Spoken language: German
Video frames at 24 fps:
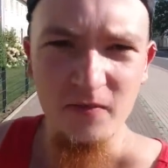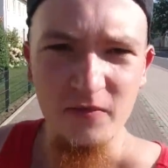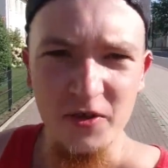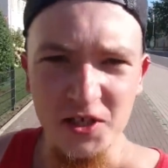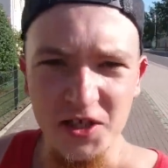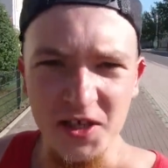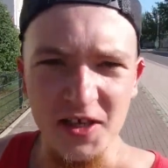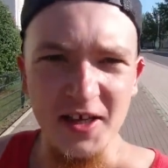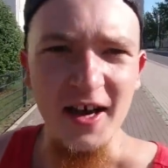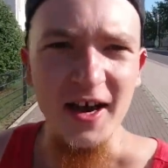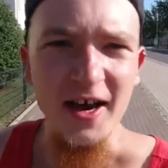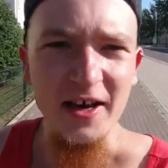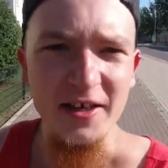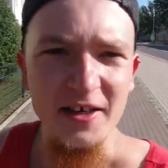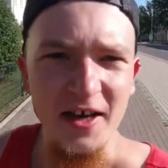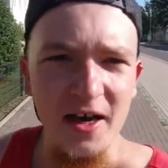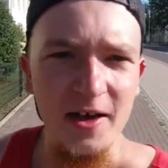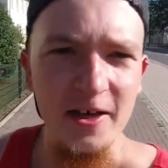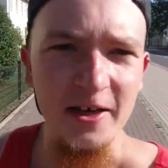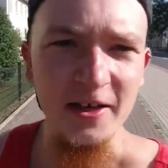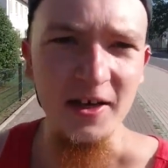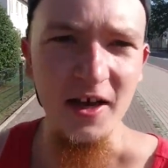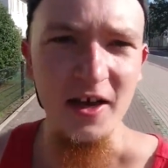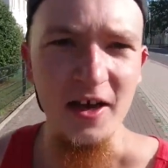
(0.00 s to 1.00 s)
wir sind gerade
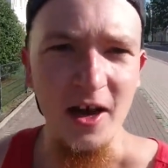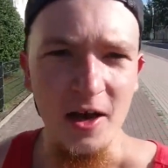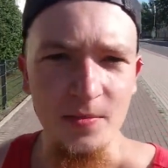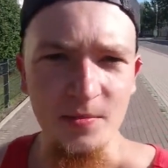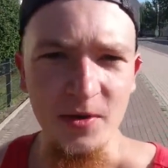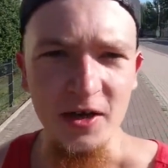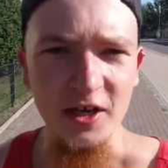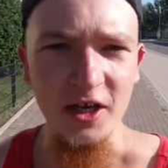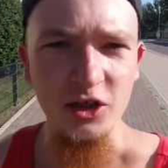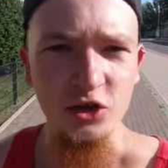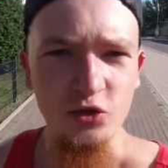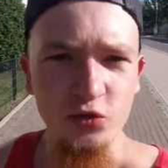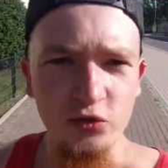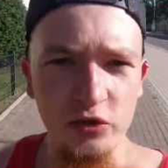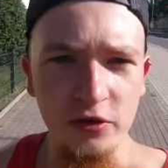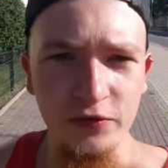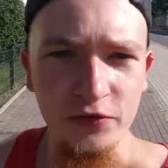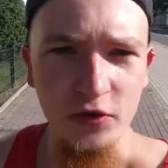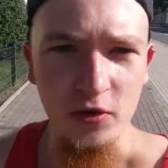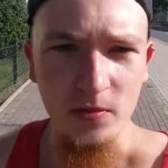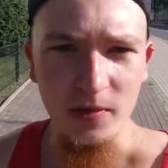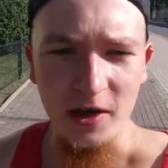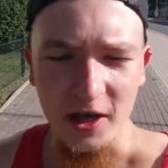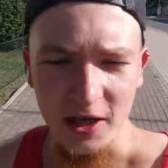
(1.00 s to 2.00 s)
an, der, an meiner
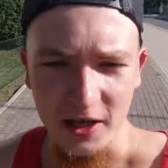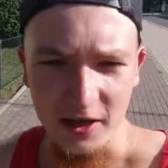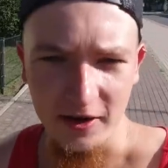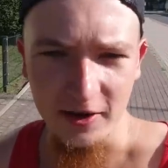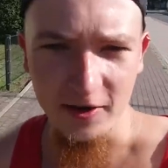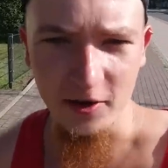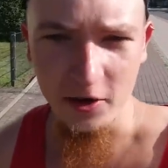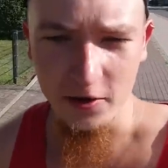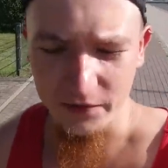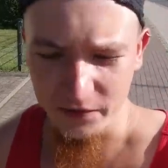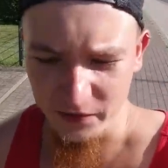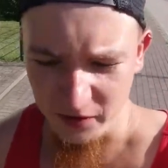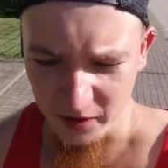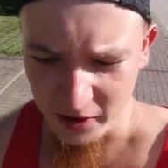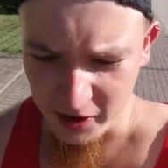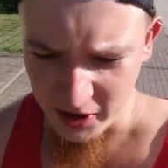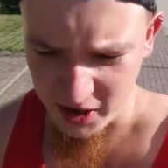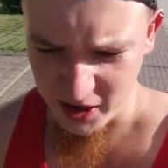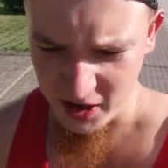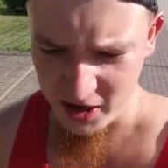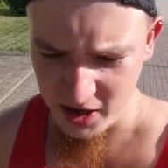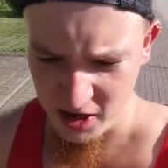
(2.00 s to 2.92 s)
Schule vorbeigelaufen.